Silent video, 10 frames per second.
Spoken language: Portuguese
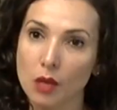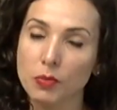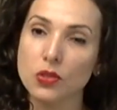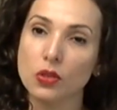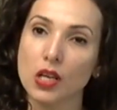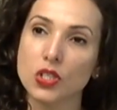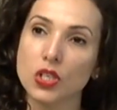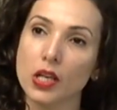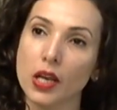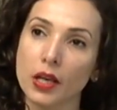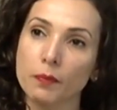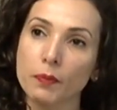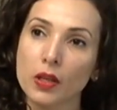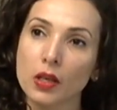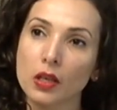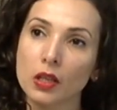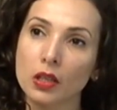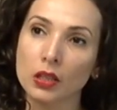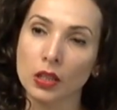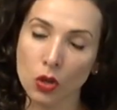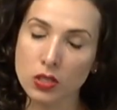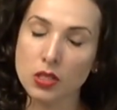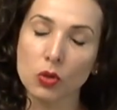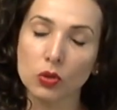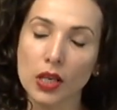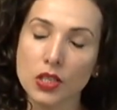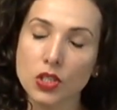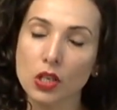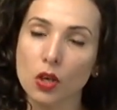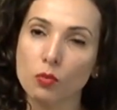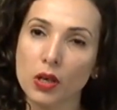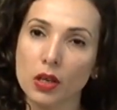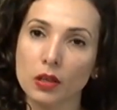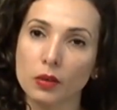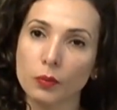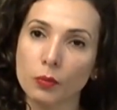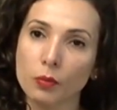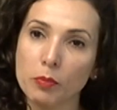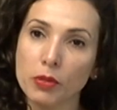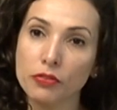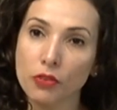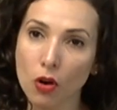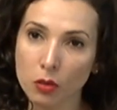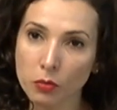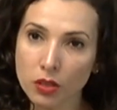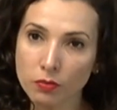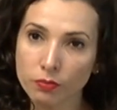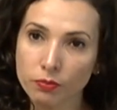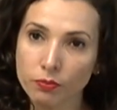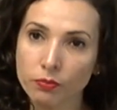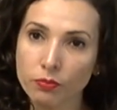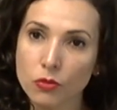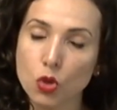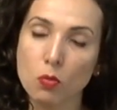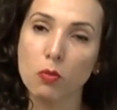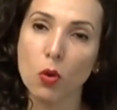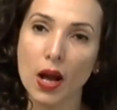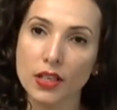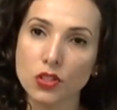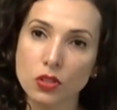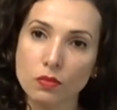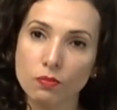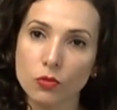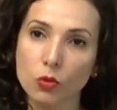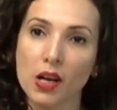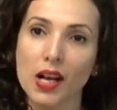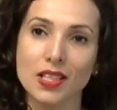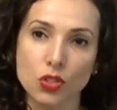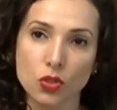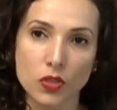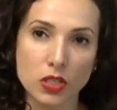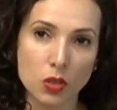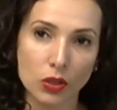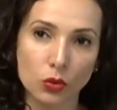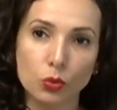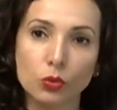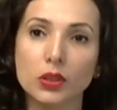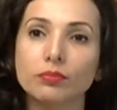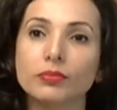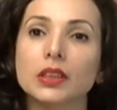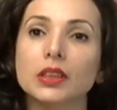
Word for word: A personagem é na nossa montagem é uma, uma performer de uma boate, de uma casa de diversão adulta,